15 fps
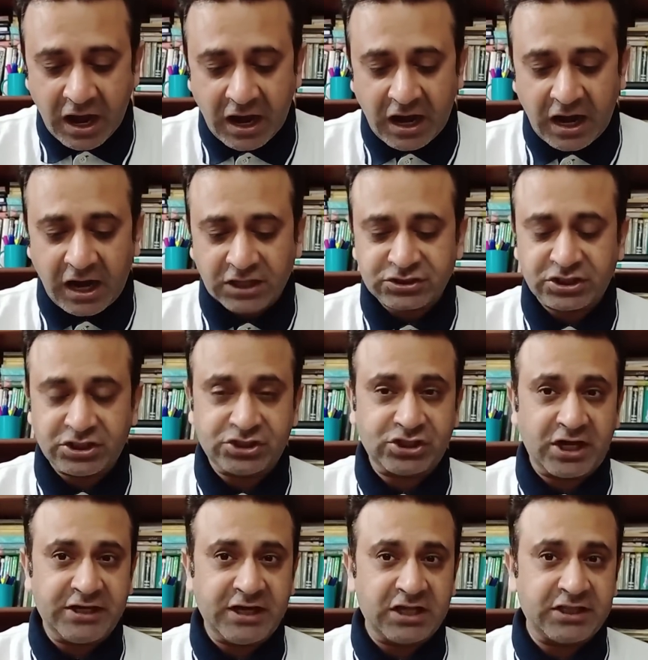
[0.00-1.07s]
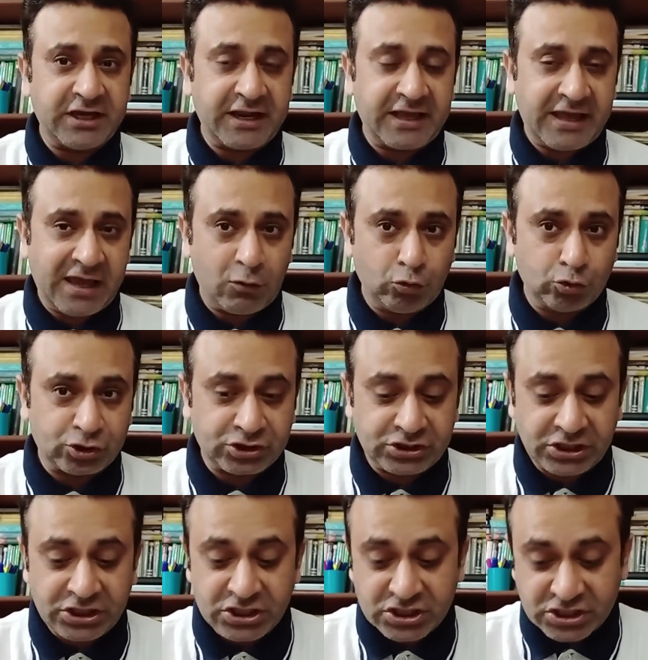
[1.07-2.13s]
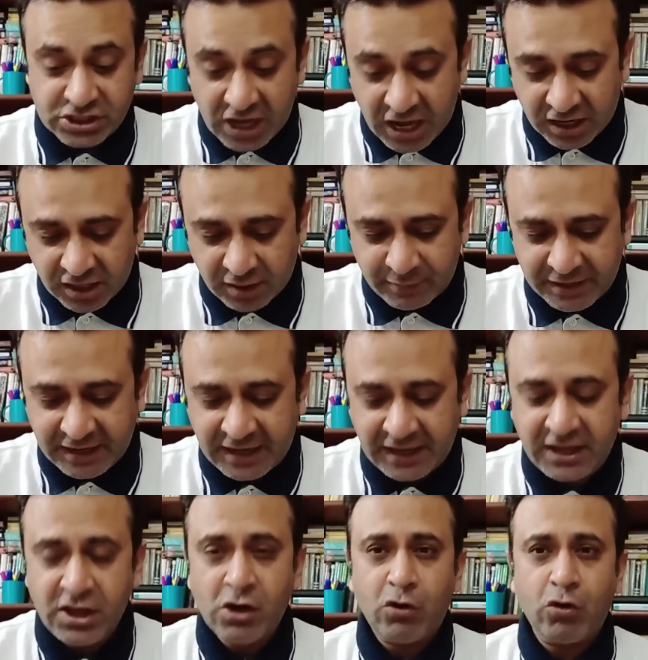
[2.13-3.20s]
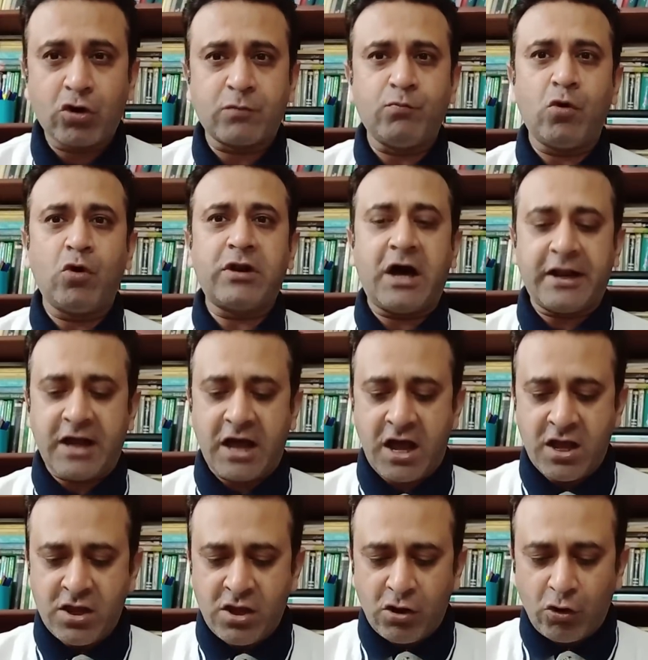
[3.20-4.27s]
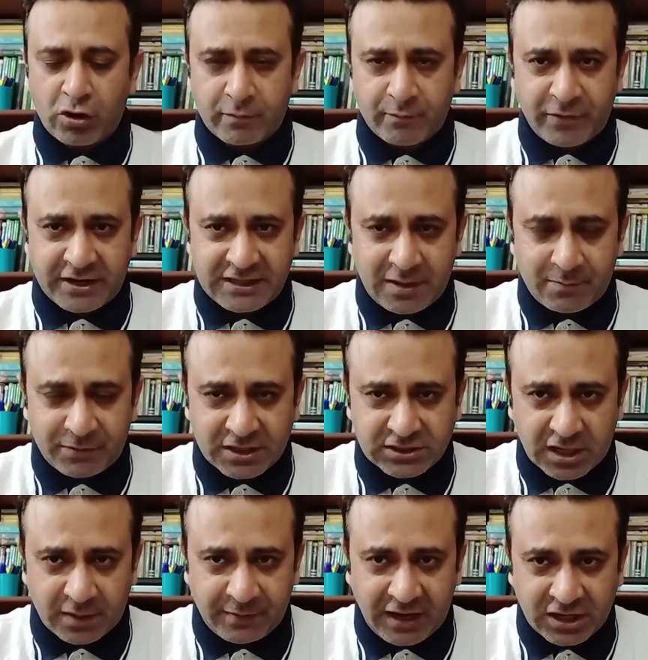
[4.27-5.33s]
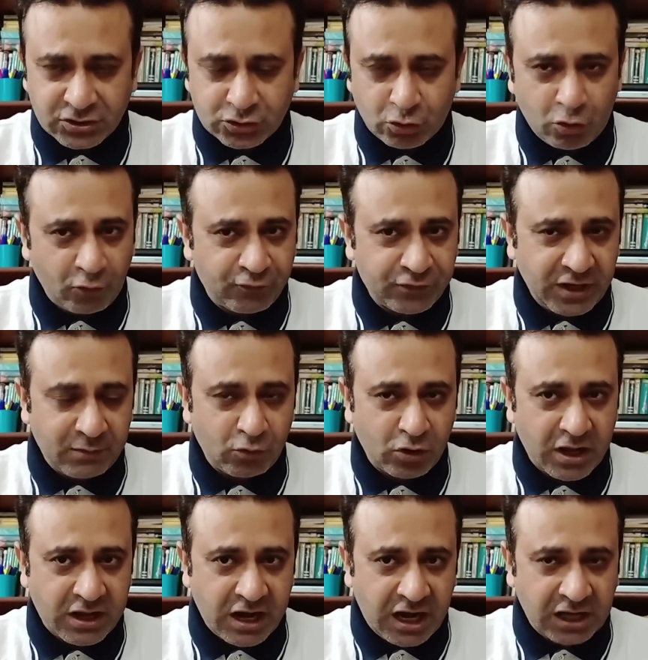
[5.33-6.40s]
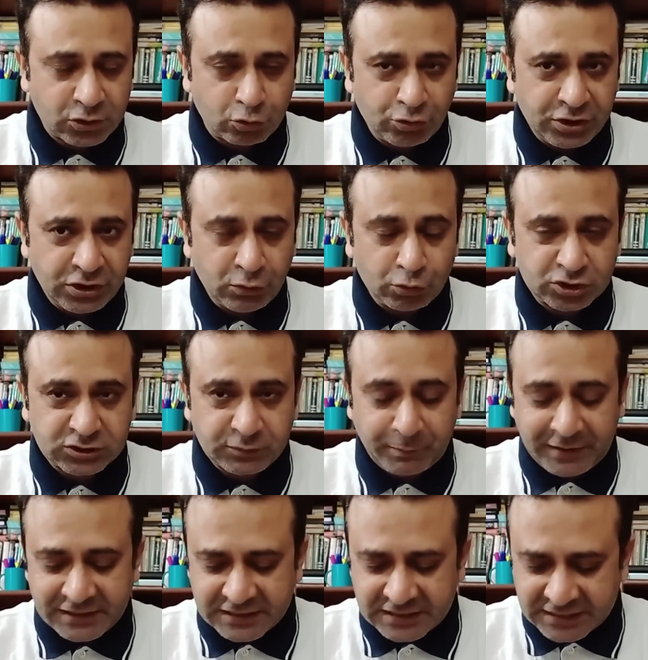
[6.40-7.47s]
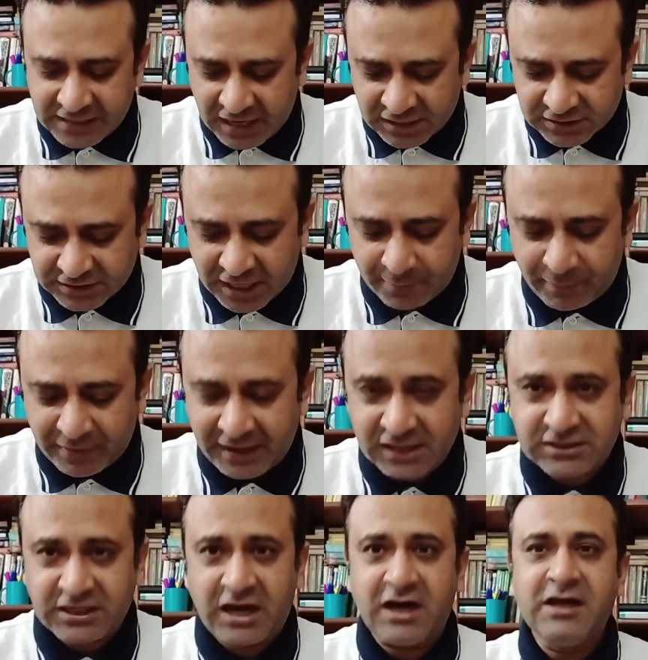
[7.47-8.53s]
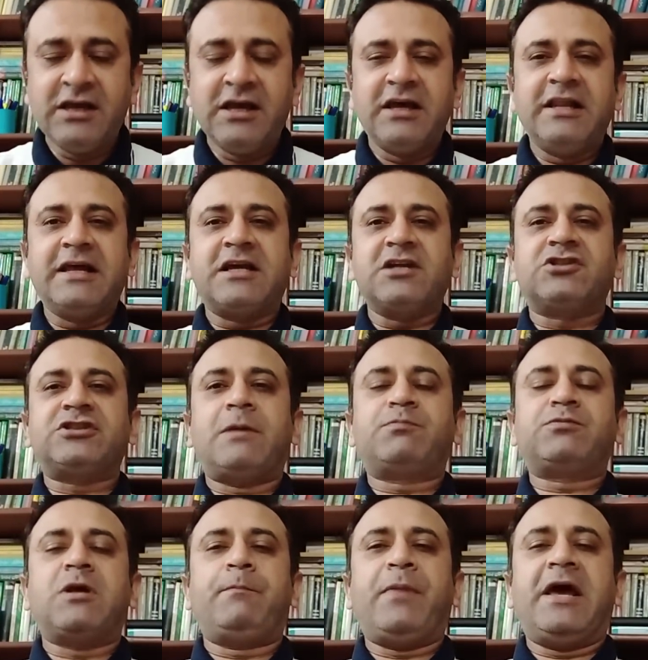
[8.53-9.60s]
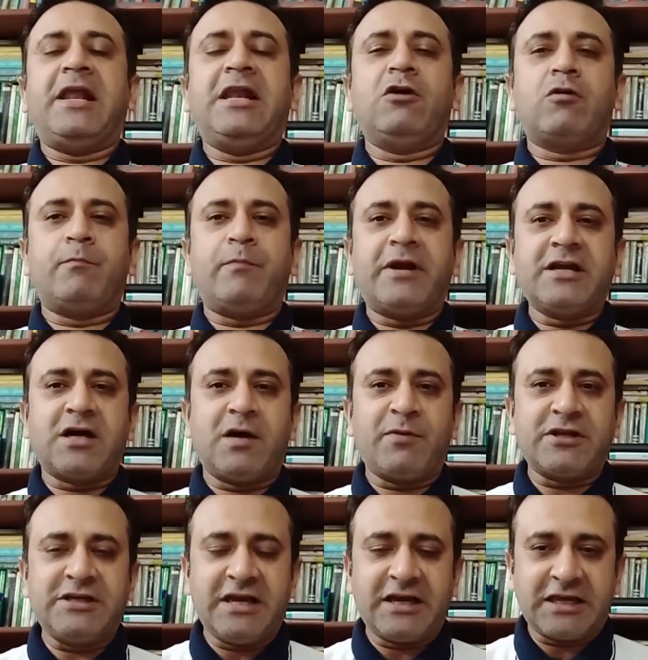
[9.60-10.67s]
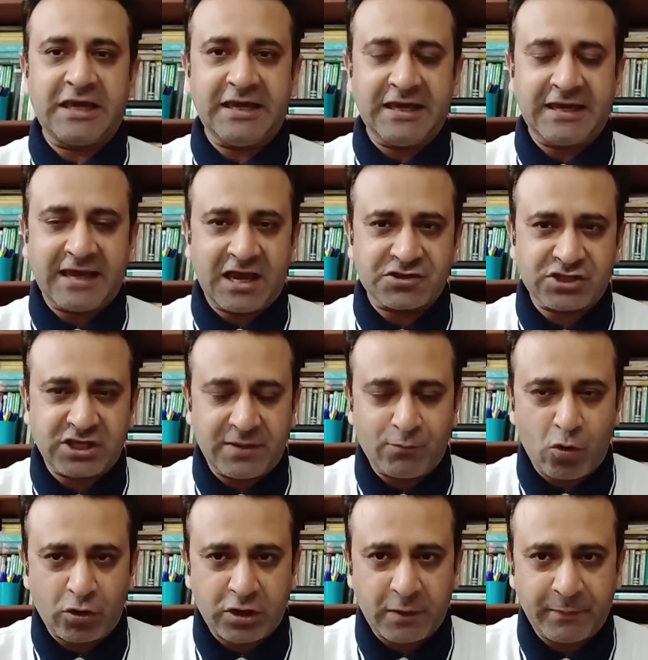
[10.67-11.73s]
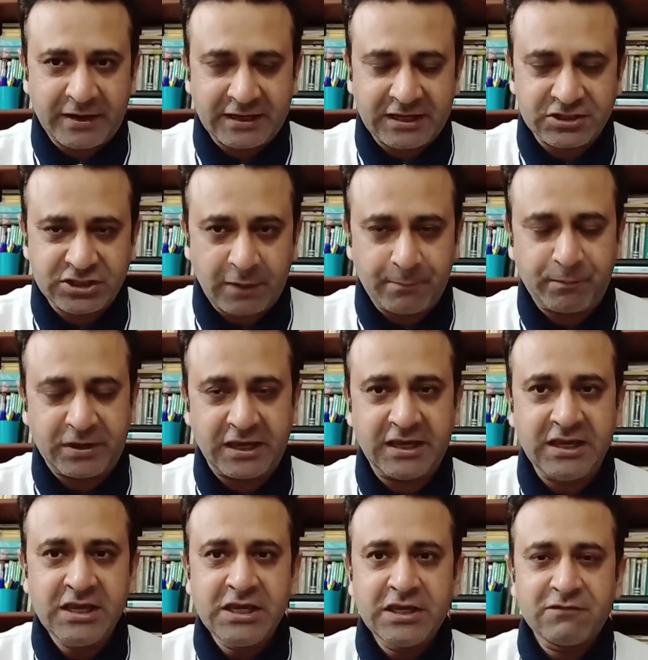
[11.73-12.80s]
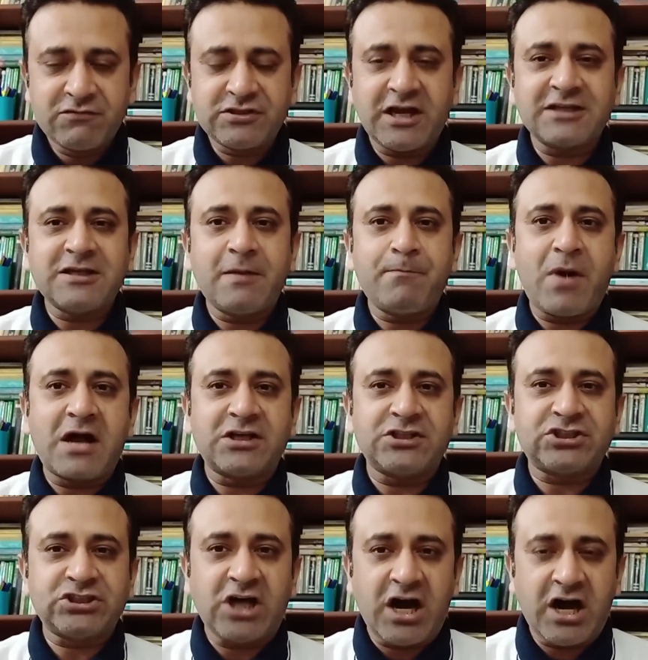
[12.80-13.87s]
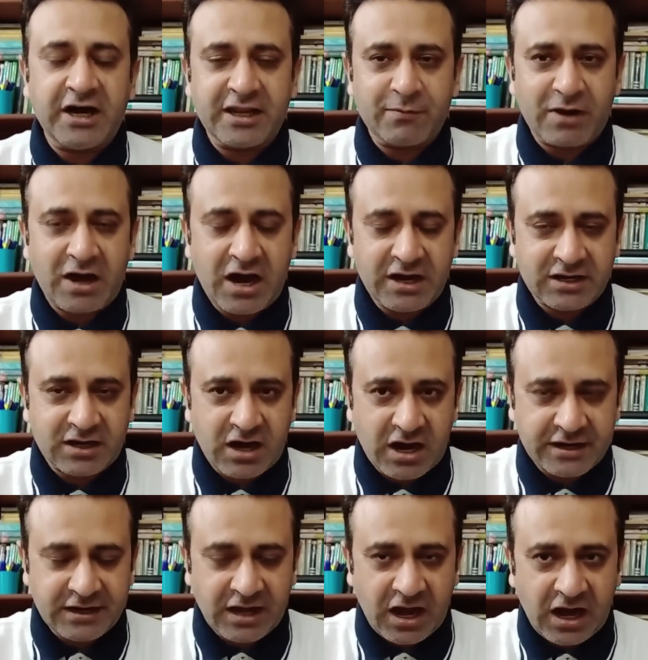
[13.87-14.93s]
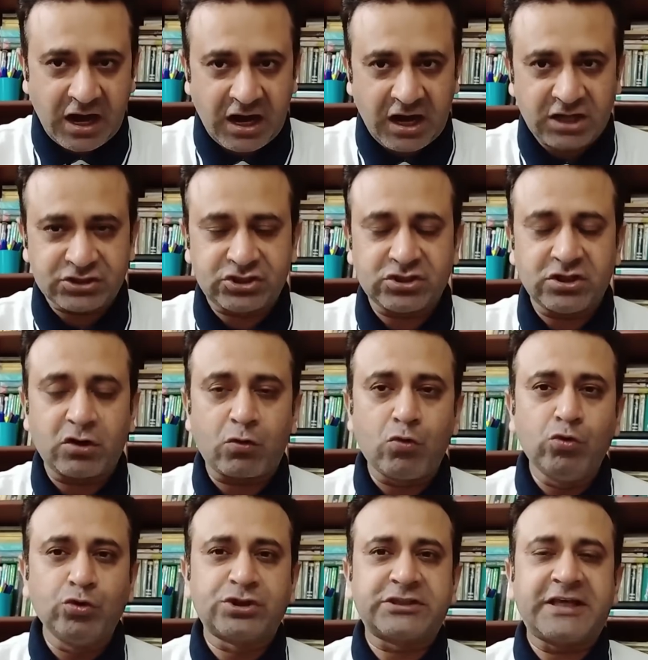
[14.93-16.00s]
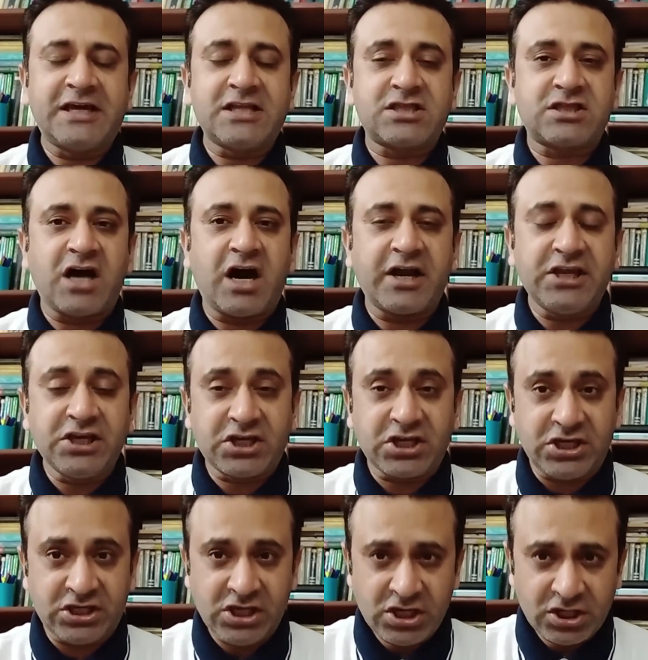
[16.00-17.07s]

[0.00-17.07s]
आज इशाया दे रहे हैं उसकी क्या खबर है और मौलाना और मरियम के दरमियान जो खुफिया मुलाकात हुई उसमें क्या तय पाया था लेकिन सबसे पहले और बड़ी खबर यह कि एक ऐसे मौके पर कि जबकि वजम पाकिस्तान इमरान खान आज रूस के तारीखी